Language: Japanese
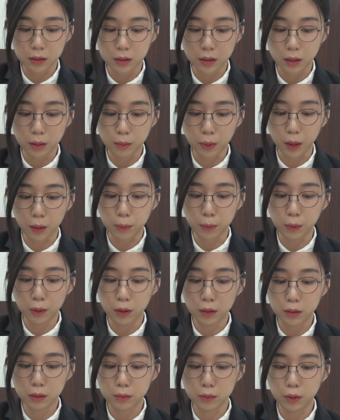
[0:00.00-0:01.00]
言えば暴
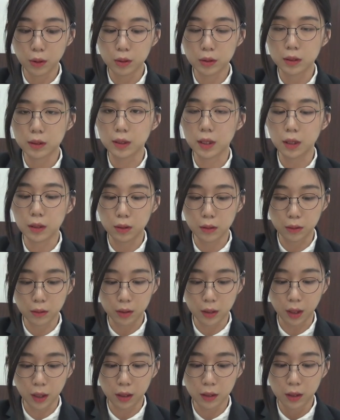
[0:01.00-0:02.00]
力も正当
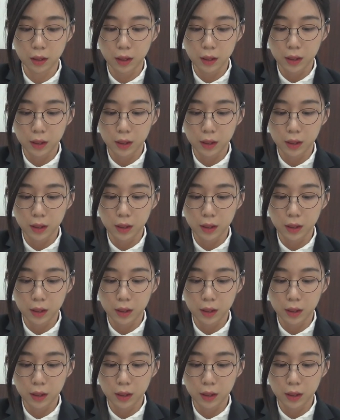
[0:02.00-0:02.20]
化